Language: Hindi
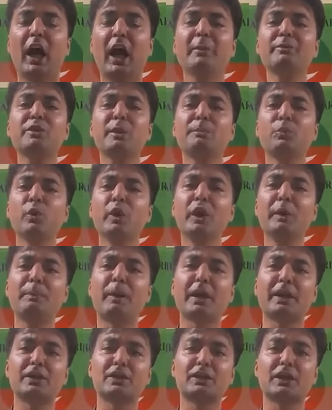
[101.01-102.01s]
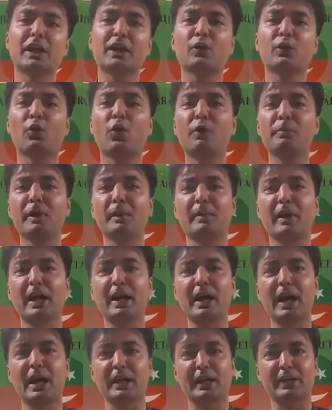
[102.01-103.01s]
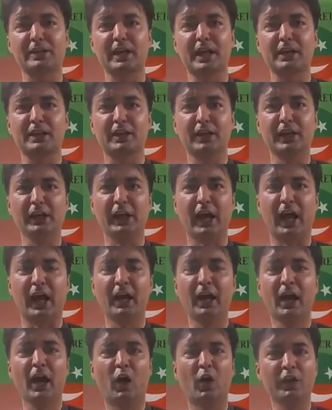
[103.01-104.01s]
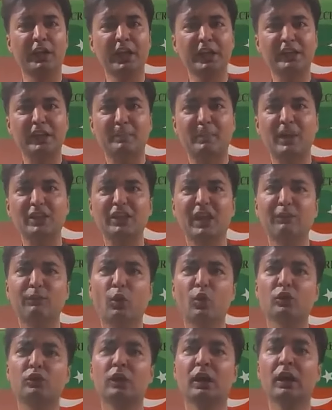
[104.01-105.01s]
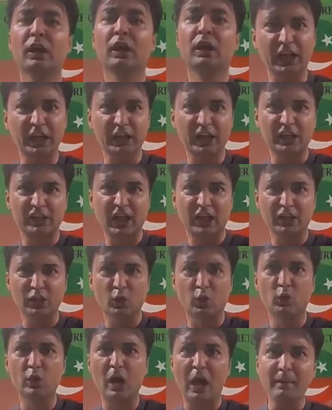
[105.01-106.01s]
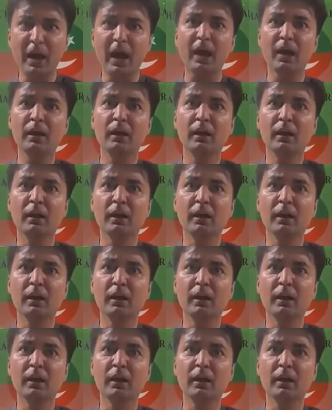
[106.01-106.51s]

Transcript: अब जब पूरी पाकिस्तानी कौम इमरान खान के साथ खड़ी है और ये तमाशा वो तो क्या इनके जाती गुलाम है